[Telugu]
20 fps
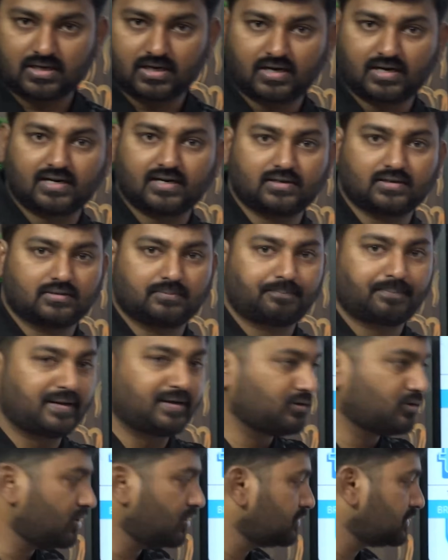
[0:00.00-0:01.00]
కర్డ్
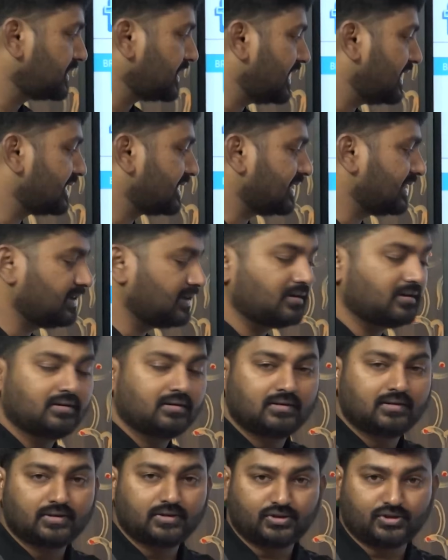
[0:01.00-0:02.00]
పెరుగులో ఉంటాయట
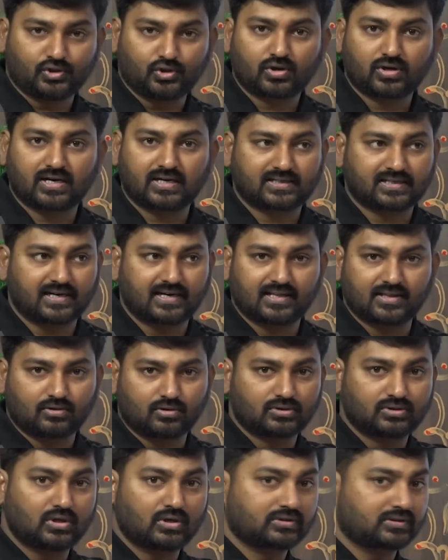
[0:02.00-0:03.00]
యోగట్ అనేది
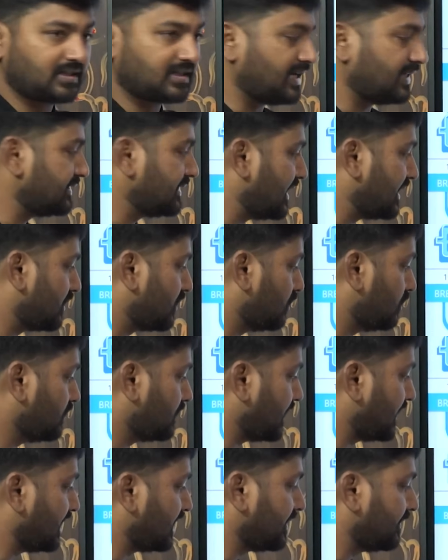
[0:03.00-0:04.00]
కూడా దొరుకుతుంది దాంట్లో
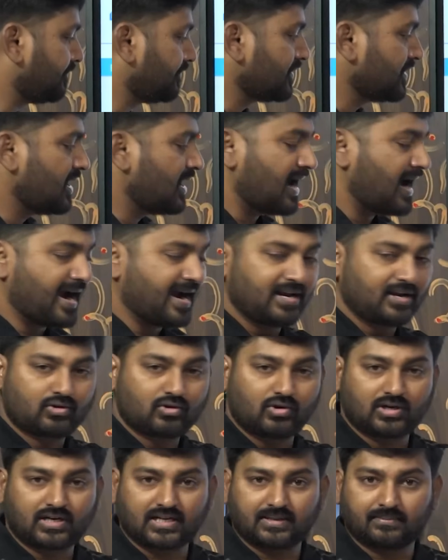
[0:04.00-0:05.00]
ఉంటాయట అండ్
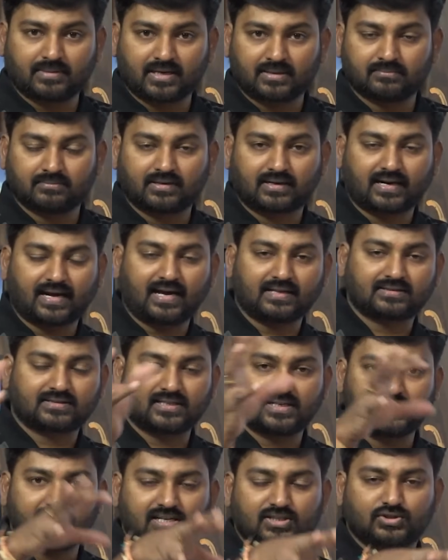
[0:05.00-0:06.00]
ఇంకోటి మనం
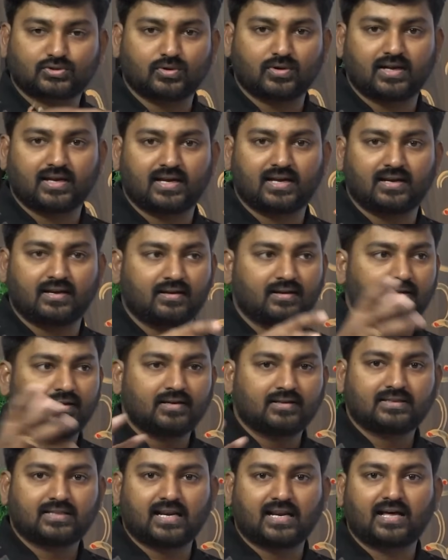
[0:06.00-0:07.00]
రాత్రి చేసుకునే
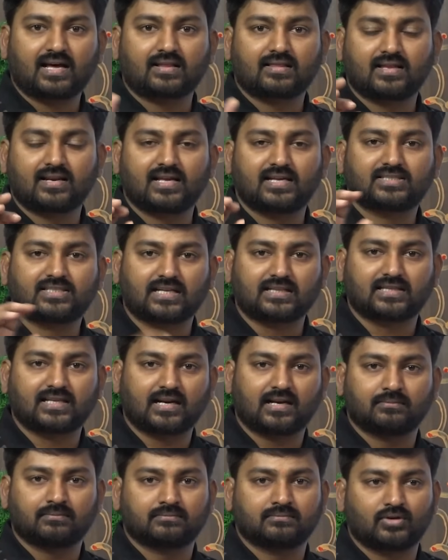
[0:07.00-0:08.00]
తెల్లారి తినే
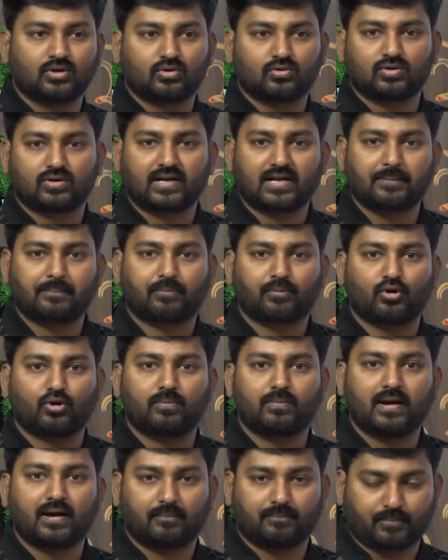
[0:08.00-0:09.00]
చద్దన్నంలో కూడా ఈ ప్రో
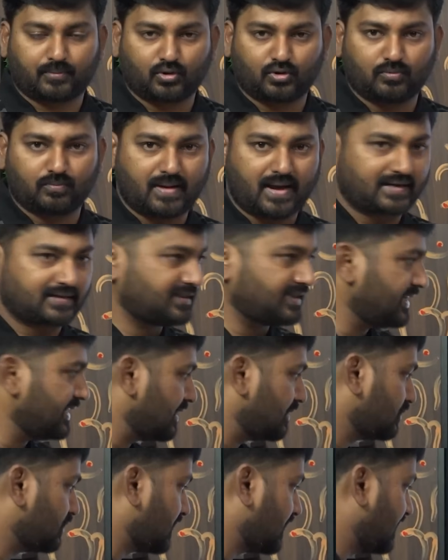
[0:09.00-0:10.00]
ప్రో
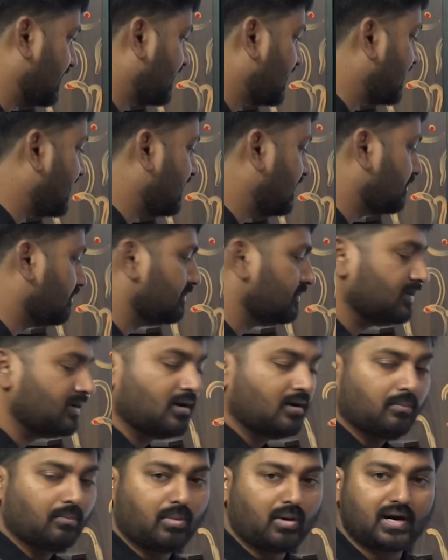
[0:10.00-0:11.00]
బ్యాక్టీరియా ఉంటుంది అంటే
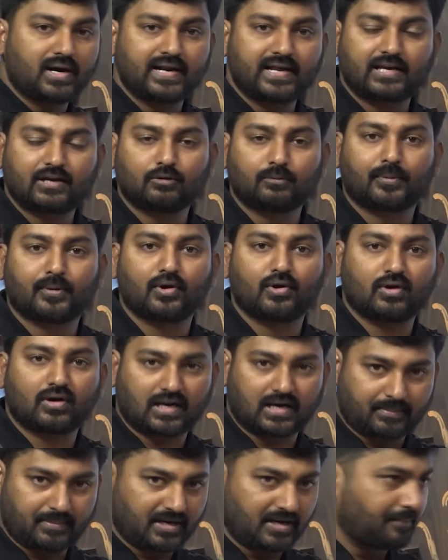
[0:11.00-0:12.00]
బాడీకి
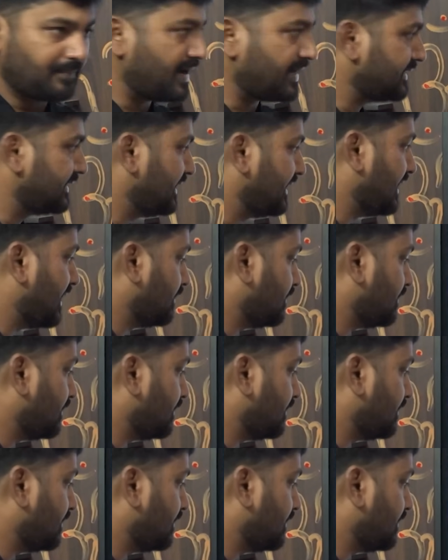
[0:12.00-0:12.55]
ఉపయోగకరమైన బ్యాక్టీరియా